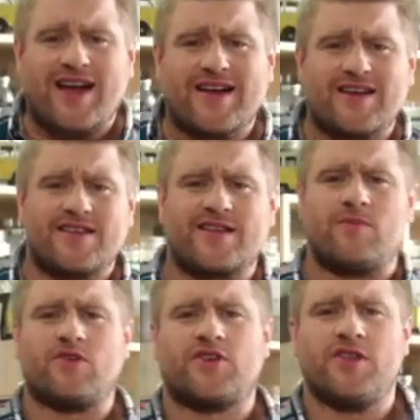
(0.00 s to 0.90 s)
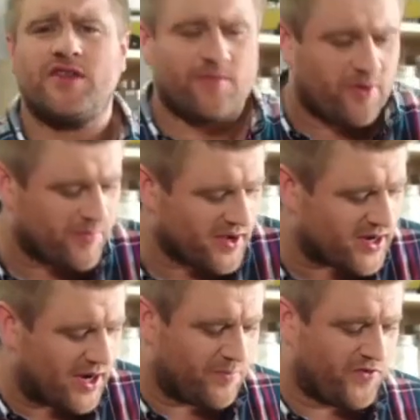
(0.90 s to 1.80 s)
agrest samoczynnie
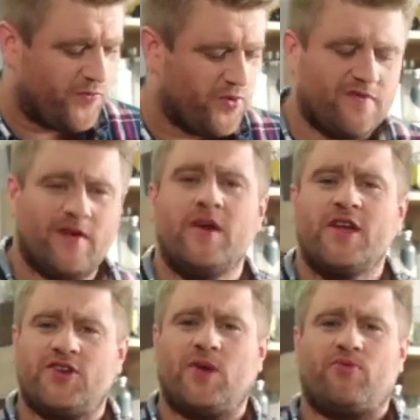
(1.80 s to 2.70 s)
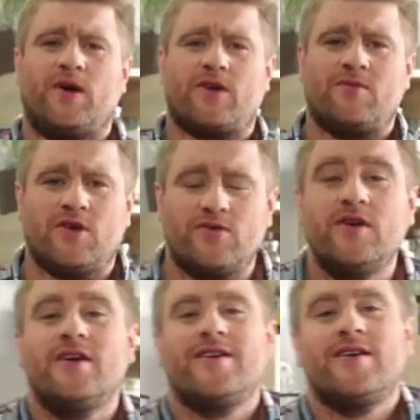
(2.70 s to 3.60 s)
popęka pod wpływem ciepłego miodu.
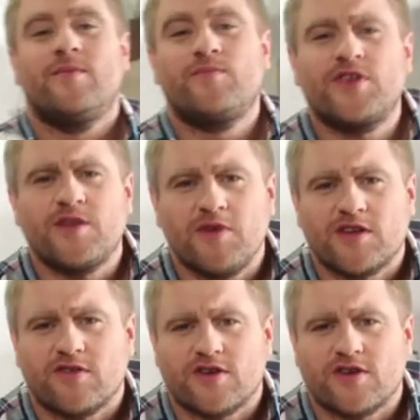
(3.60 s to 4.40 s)
Przyspieszę